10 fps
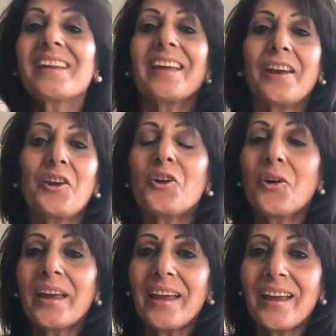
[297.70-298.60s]
que
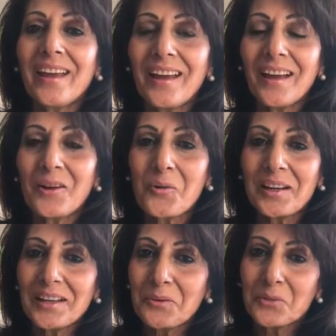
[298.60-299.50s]
no es
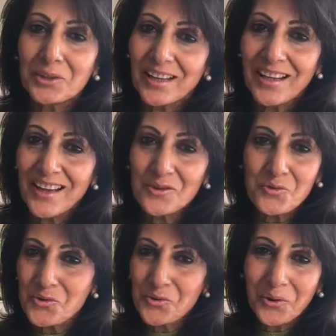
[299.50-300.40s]
cualquier botella
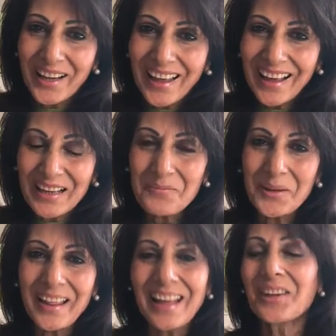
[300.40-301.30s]
chuchurría que
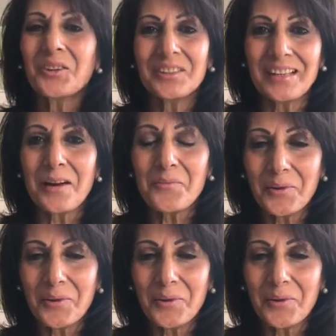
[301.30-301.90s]
puedas encontrar